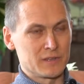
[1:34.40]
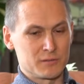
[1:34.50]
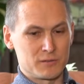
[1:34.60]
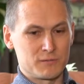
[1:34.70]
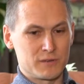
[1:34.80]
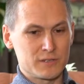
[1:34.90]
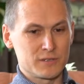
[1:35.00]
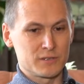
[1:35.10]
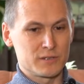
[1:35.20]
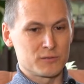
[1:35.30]
И поэтому
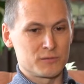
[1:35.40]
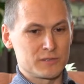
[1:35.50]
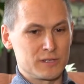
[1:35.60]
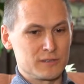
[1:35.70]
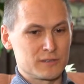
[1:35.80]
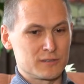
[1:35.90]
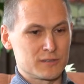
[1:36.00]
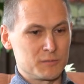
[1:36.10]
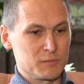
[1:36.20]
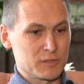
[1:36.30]
важно человеку встретиться с
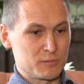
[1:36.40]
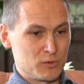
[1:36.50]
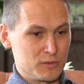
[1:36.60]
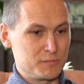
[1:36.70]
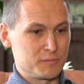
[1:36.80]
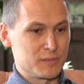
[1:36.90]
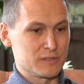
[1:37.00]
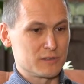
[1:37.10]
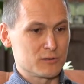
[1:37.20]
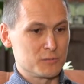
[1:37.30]
самим собой,
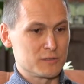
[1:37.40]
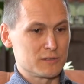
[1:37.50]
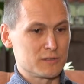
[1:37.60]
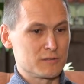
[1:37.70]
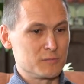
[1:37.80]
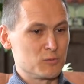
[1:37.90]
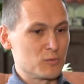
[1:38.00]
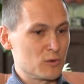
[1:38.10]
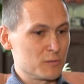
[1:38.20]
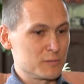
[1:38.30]
познакомиться со своим
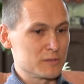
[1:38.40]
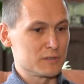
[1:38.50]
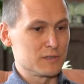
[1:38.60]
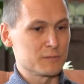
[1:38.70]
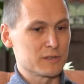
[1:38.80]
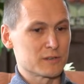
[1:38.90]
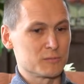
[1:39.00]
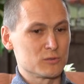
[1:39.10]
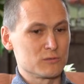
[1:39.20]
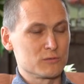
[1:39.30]
умом, с тем, как
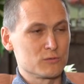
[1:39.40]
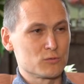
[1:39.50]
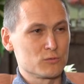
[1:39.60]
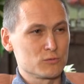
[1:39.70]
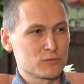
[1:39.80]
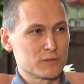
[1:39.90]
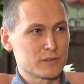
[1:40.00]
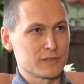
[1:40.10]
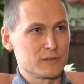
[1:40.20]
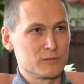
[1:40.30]
работают его чувства,
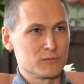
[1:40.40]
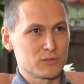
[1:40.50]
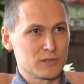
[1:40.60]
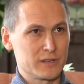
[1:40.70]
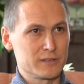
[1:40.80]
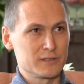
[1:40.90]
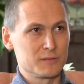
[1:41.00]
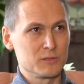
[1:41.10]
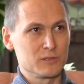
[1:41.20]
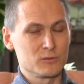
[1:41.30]
какие у него желания
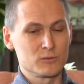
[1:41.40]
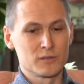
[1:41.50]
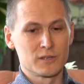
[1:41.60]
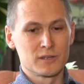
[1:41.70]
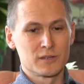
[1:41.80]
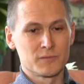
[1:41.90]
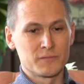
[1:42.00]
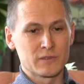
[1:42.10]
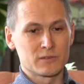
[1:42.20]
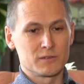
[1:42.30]
доминируют.
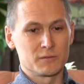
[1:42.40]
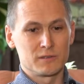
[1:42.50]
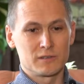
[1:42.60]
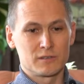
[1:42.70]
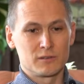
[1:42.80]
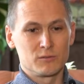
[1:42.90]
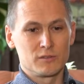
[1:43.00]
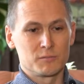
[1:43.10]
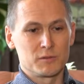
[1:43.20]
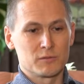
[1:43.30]
Но ну, некоторые люди,
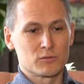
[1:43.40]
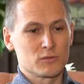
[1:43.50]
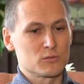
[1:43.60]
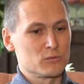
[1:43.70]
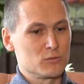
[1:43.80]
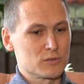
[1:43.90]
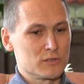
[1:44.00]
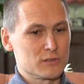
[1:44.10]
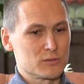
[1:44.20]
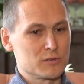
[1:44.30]
например, кто-то
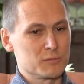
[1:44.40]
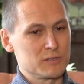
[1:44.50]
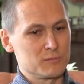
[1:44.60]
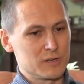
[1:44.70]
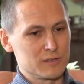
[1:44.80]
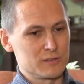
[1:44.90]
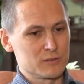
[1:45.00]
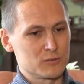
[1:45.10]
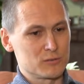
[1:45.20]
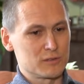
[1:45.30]
художник, кто-то математик,
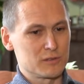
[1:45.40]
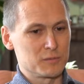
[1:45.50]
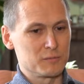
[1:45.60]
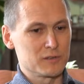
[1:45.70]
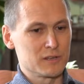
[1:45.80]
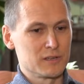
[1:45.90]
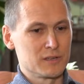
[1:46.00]
кто-то, например,